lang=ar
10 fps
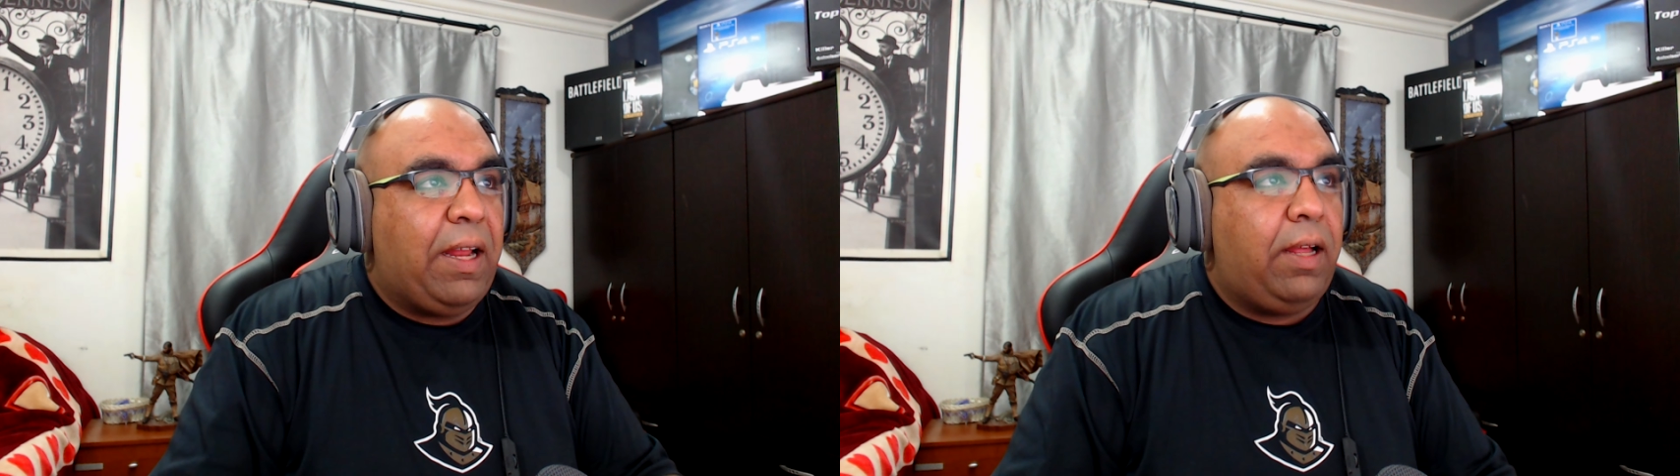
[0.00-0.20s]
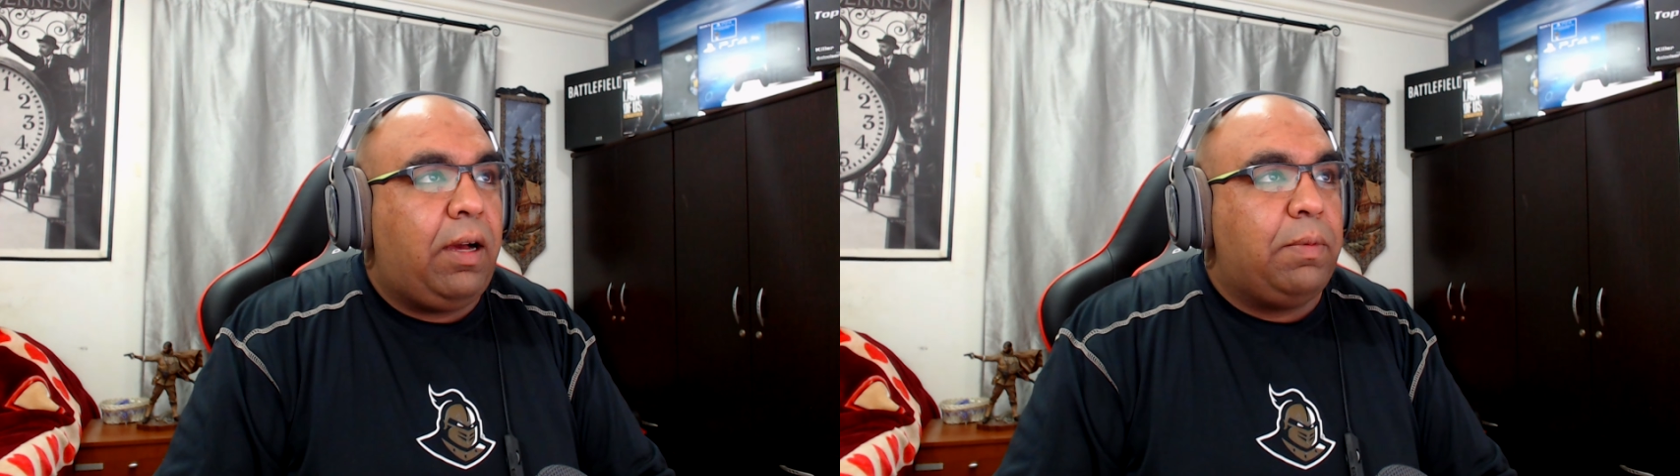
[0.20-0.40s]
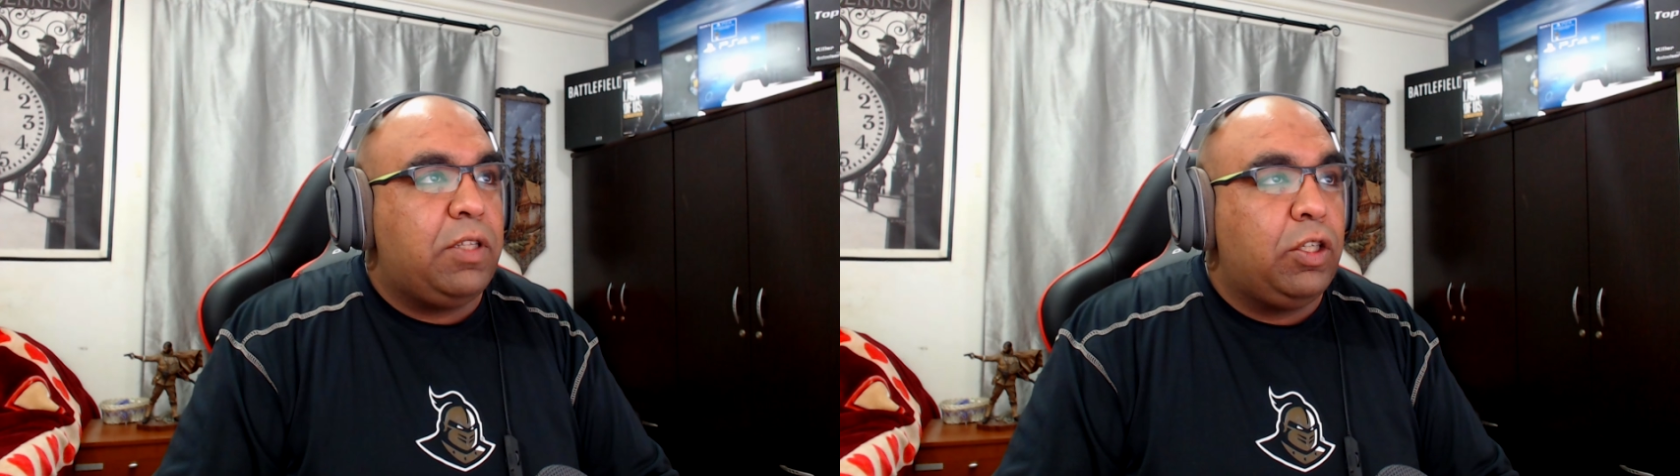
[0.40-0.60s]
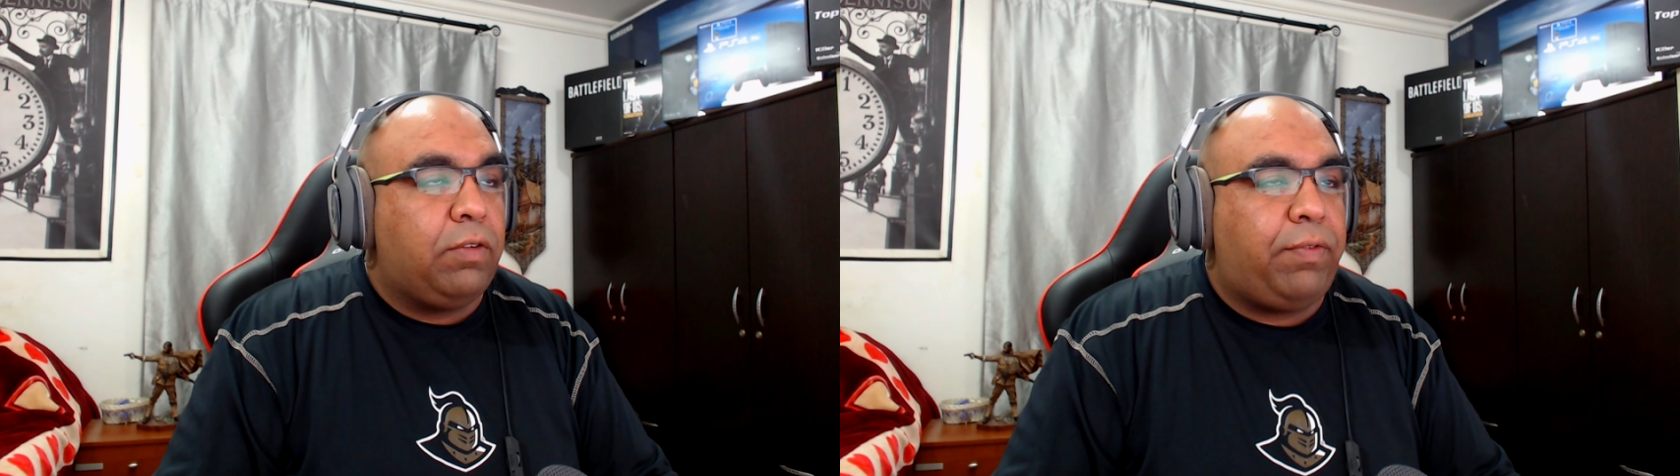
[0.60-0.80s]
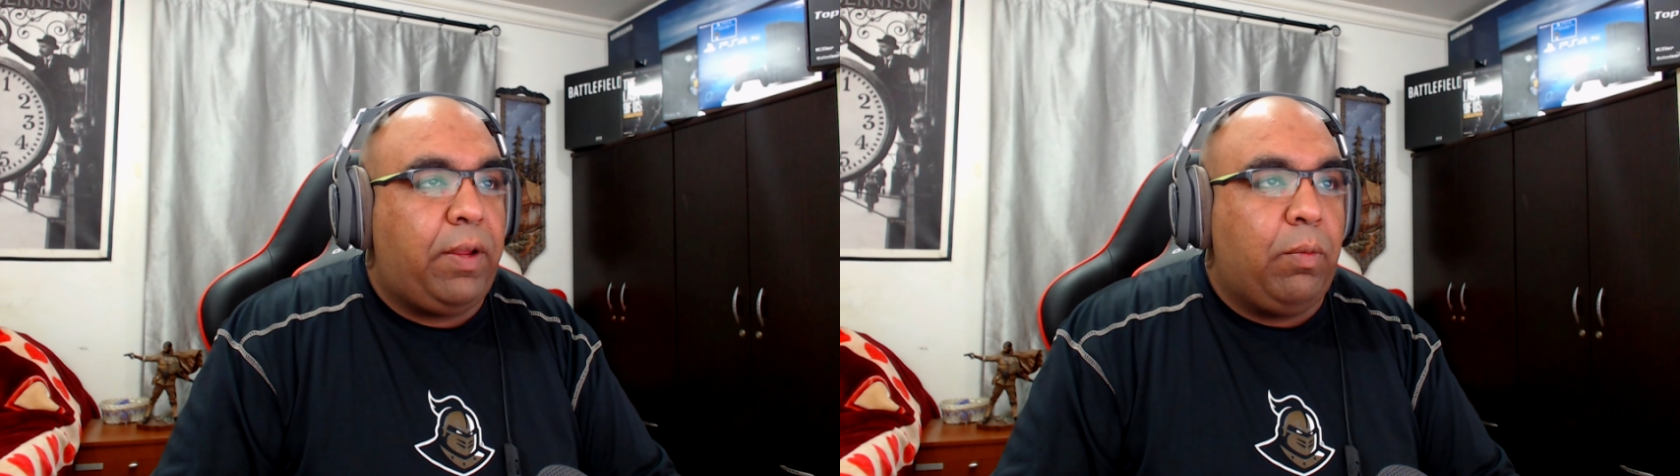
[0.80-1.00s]
على 15
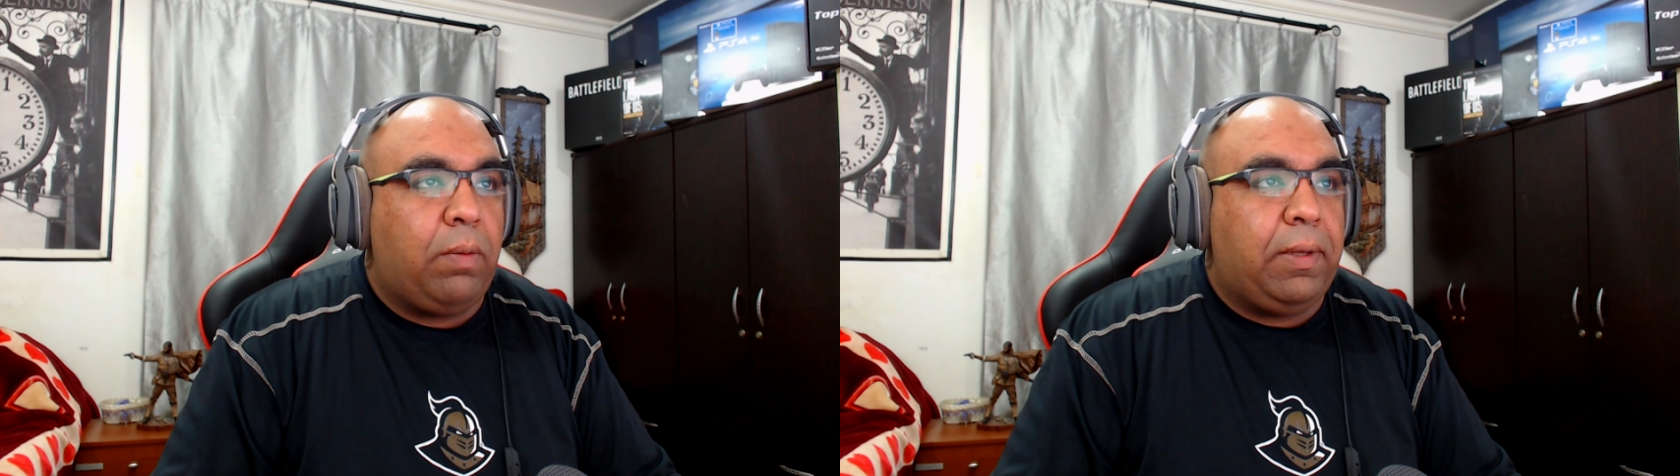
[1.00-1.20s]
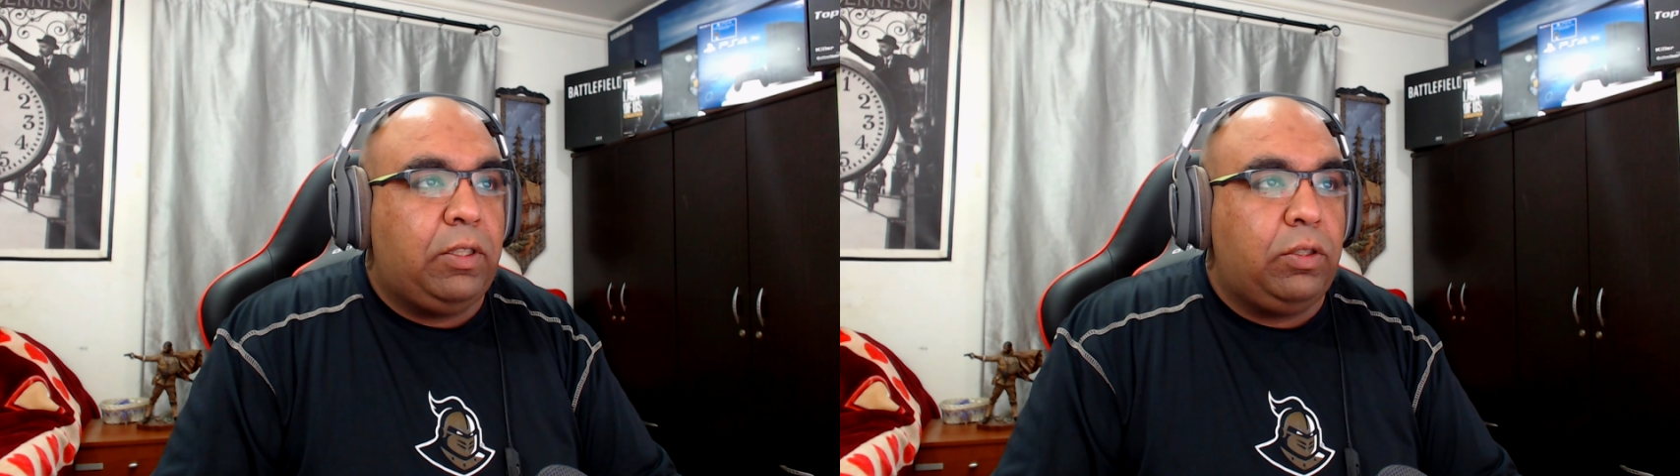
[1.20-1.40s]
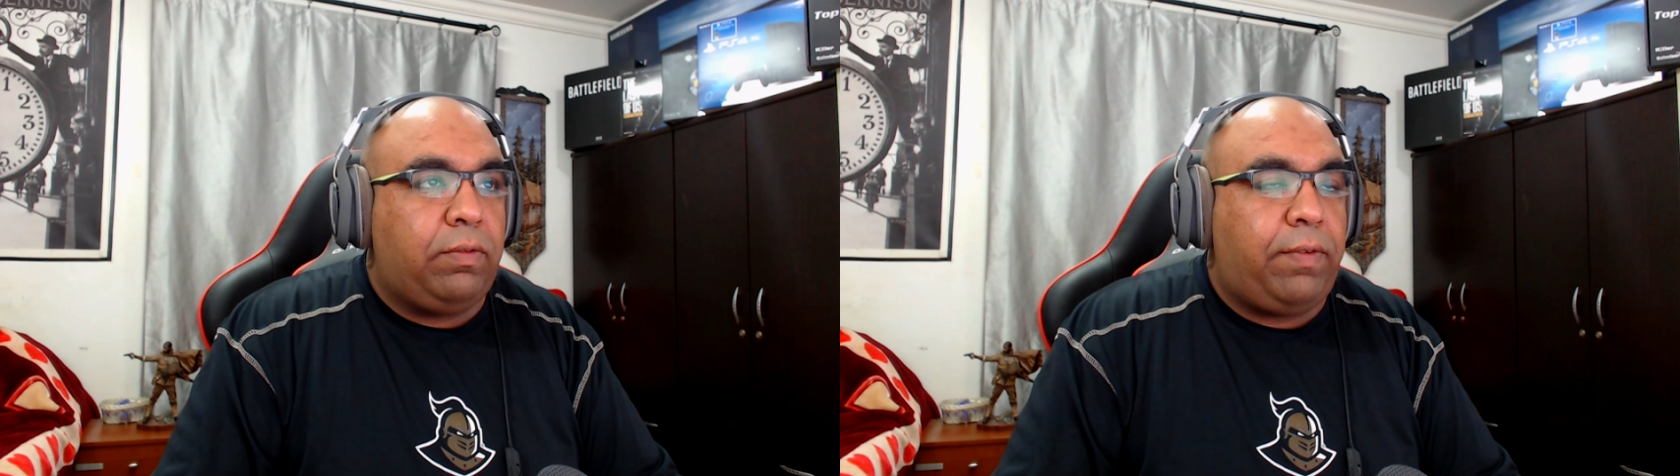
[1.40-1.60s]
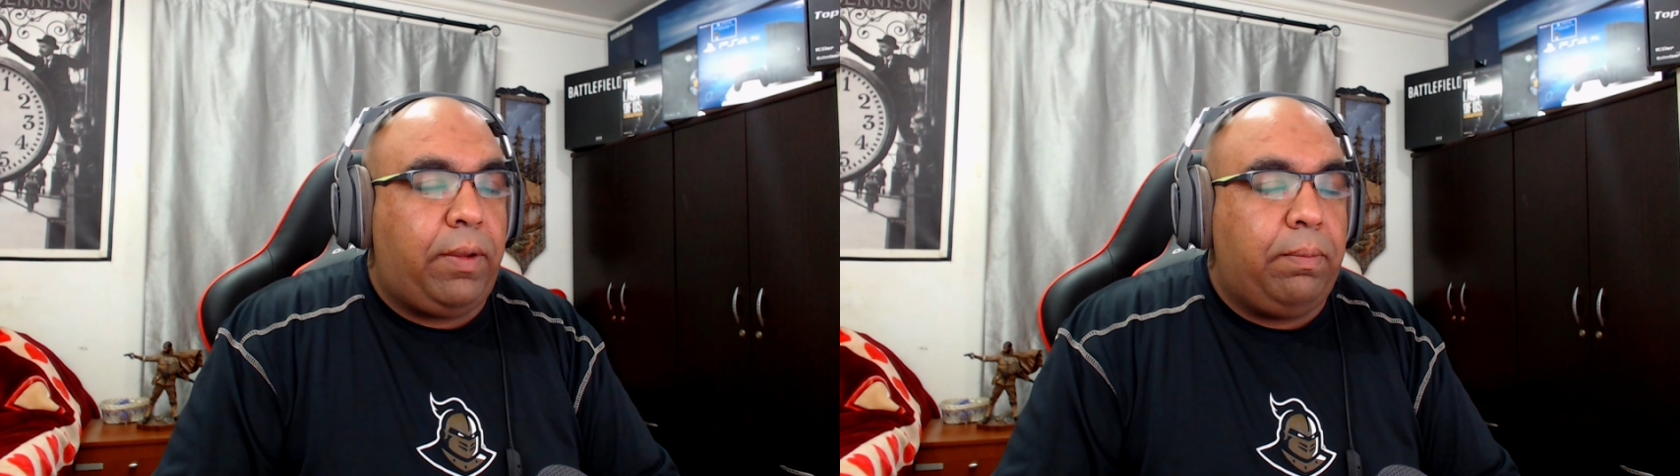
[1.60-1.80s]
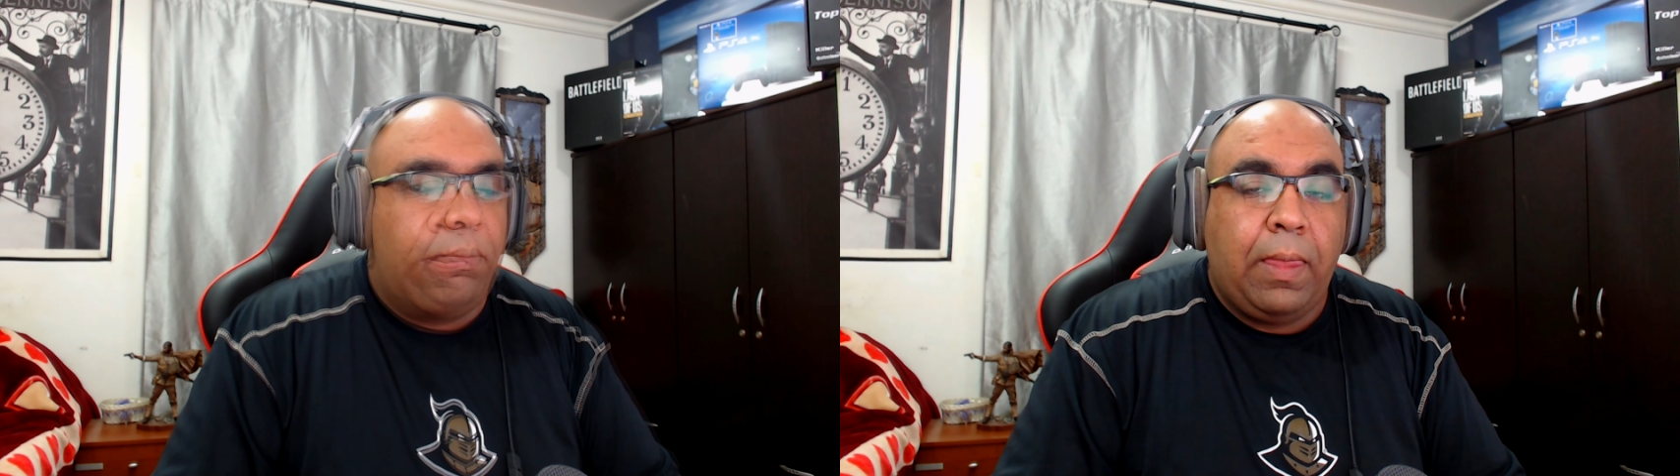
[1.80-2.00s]
فريم و14
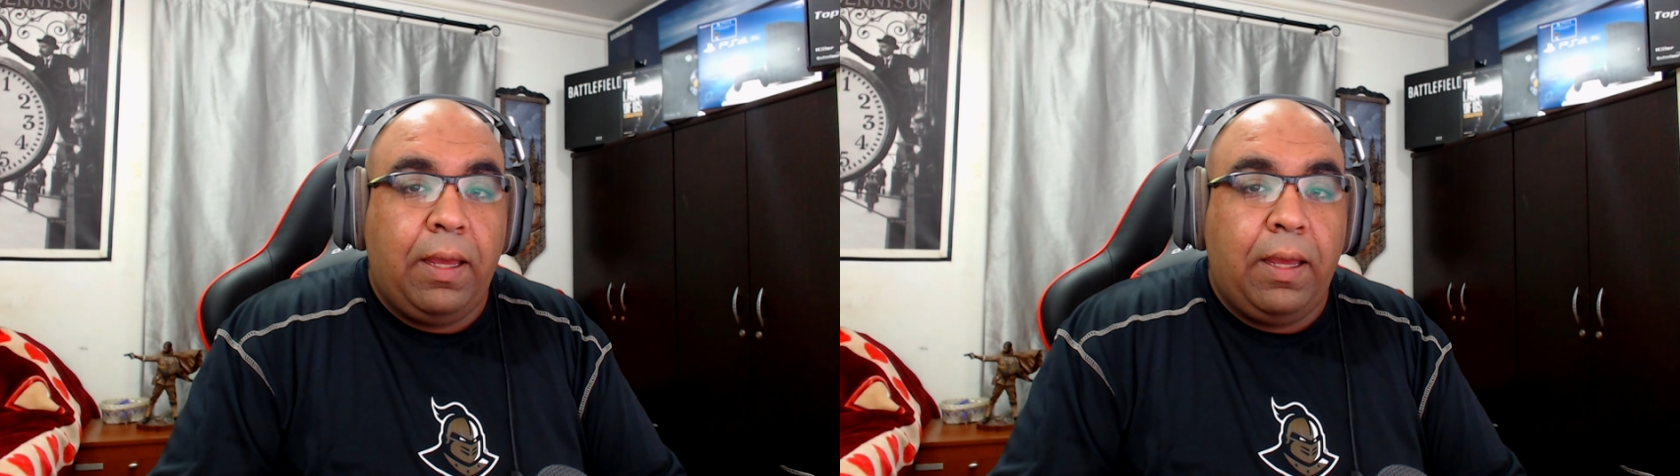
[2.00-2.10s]
فريم